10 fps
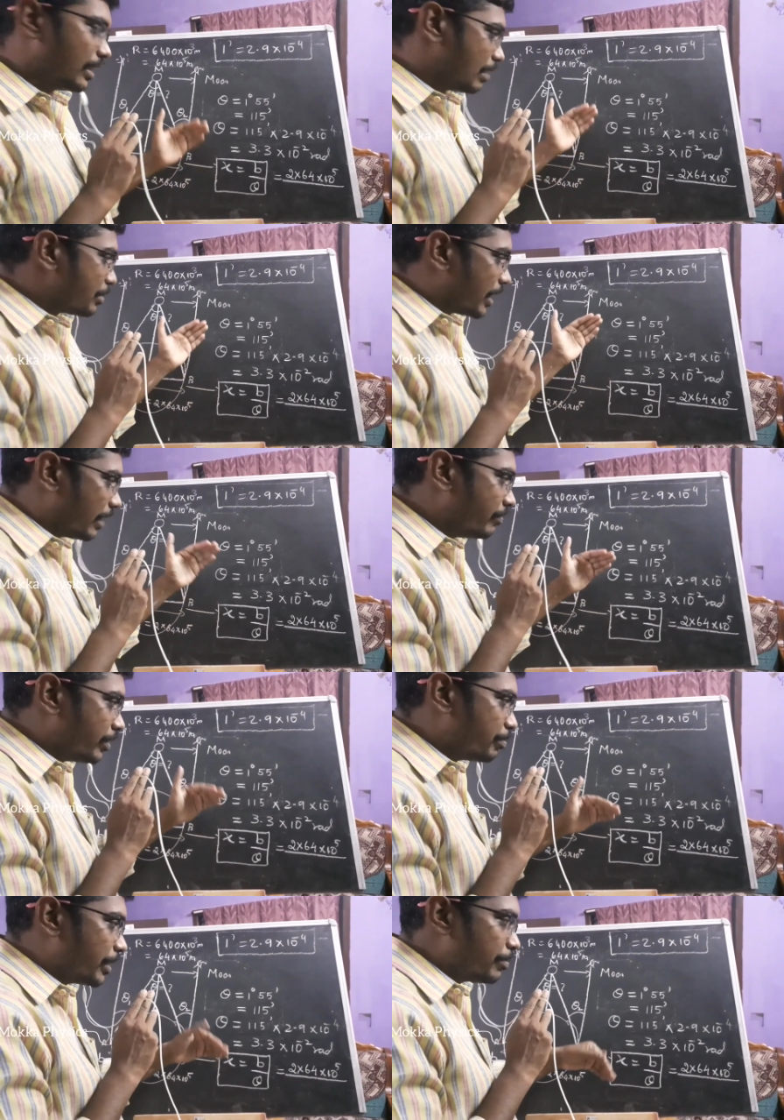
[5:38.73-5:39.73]
நம்ம
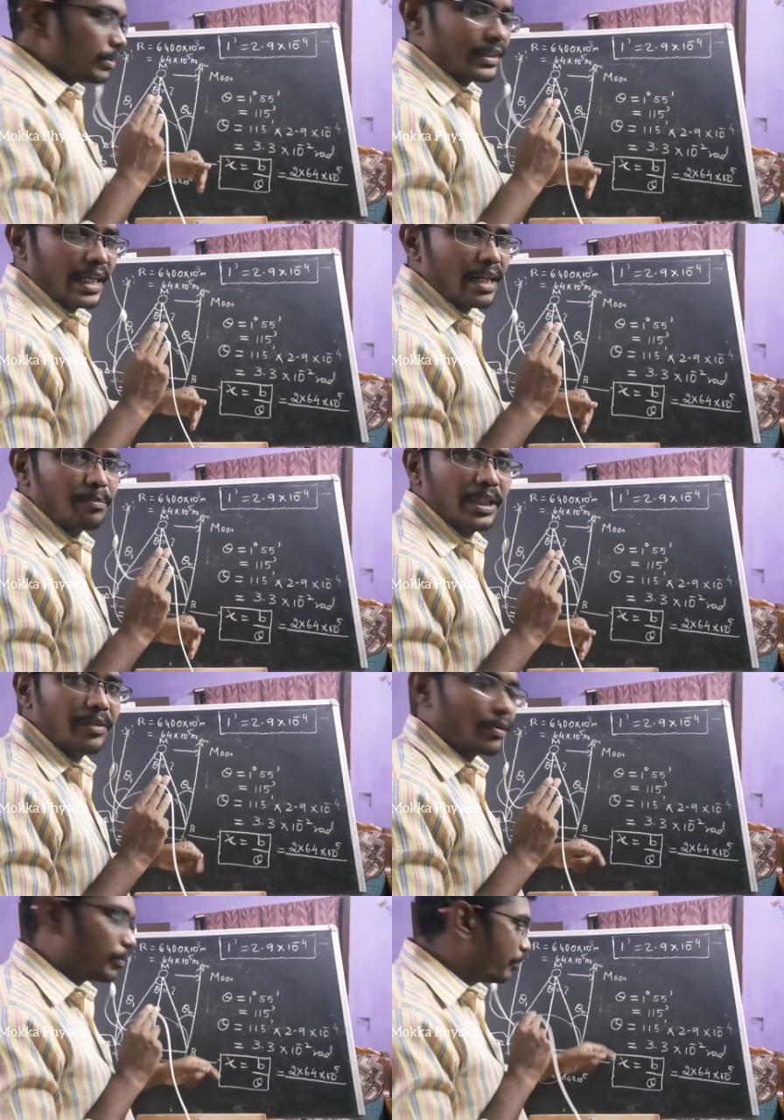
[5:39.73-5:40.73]
கன்வெர்ட் பண்ணி செய்கிற மாதிரி
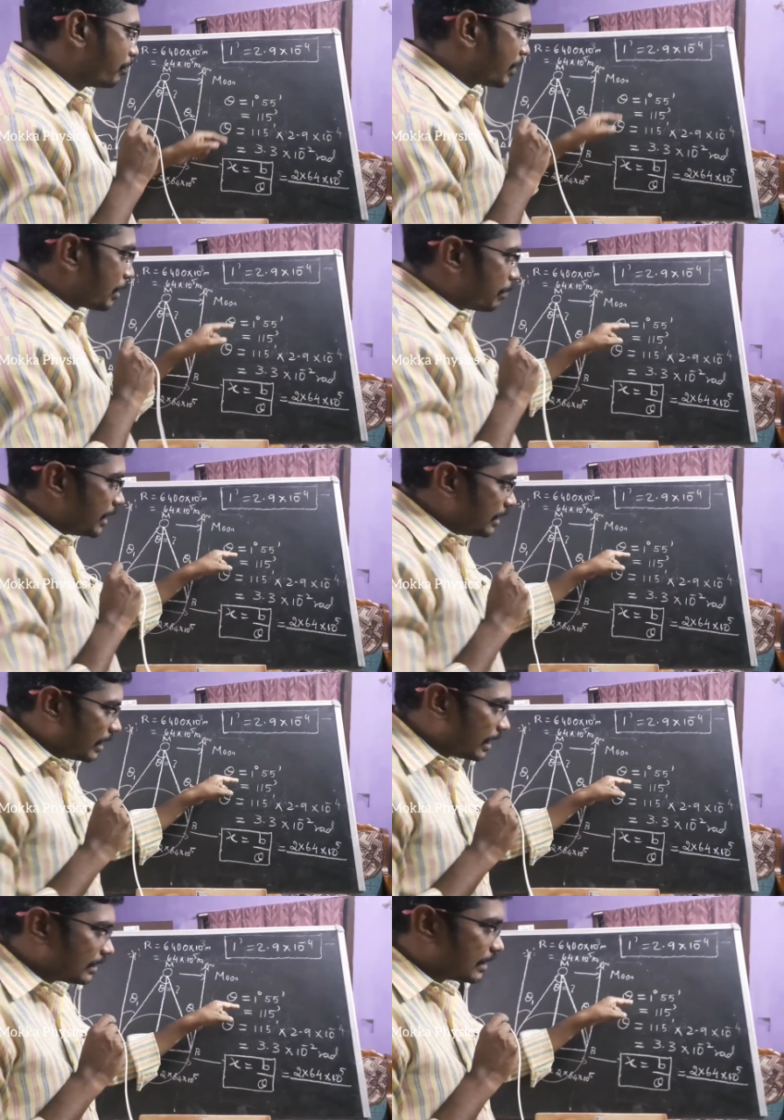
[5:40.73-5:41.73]
வரும் இப்போ இந்த
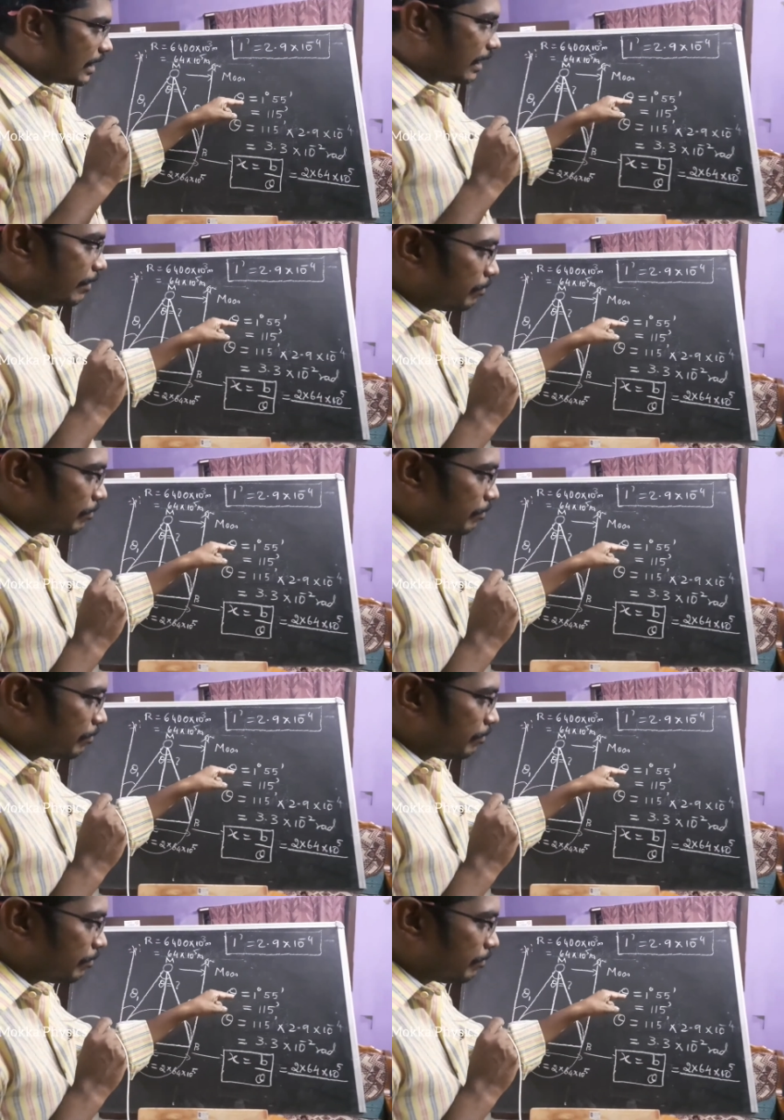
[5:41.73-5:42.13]
கேஸில்